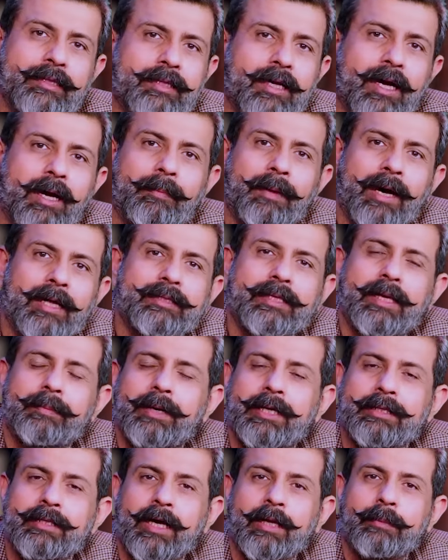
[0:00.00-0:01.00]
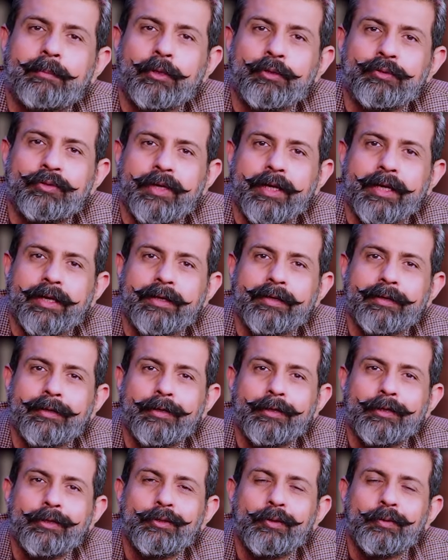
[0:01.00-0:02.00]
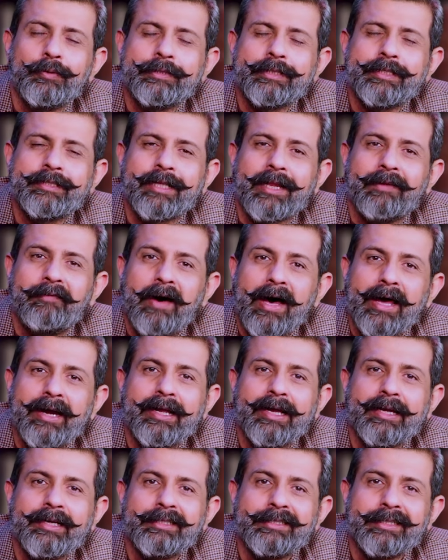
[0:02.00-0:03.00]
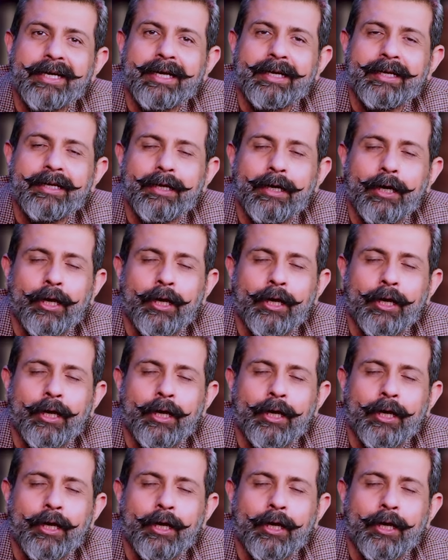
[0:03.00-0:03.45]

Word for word: इंतबात के मैदान में उतरी तो उसे तलवार का निशान